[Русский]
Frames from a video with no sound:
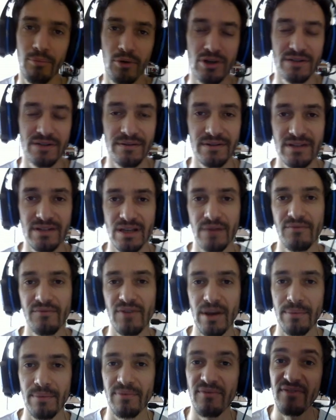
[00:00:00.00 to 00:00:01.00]
пользоваться
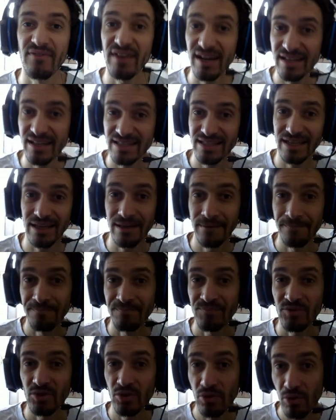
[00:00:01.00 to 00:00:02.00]
веб-версией, версии,
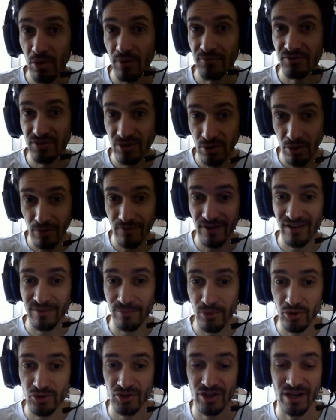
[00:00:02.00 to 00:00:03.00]
то все
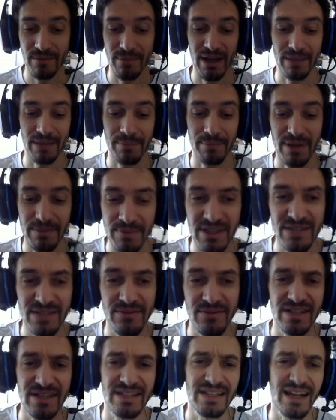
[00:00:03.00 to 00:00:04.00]
возможно. Ребят,
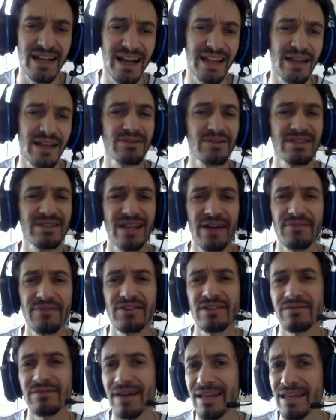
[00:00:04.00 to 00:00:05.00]
подписывайтесь на канал,
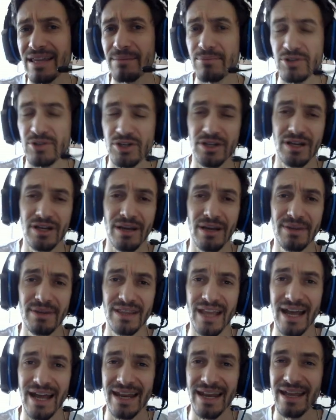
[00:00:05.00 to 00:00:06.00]
ставьте лайки, пишите
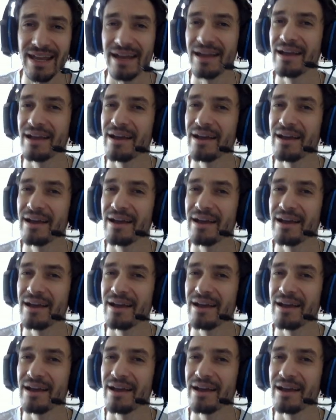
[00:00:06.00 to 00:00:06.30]
комментарии.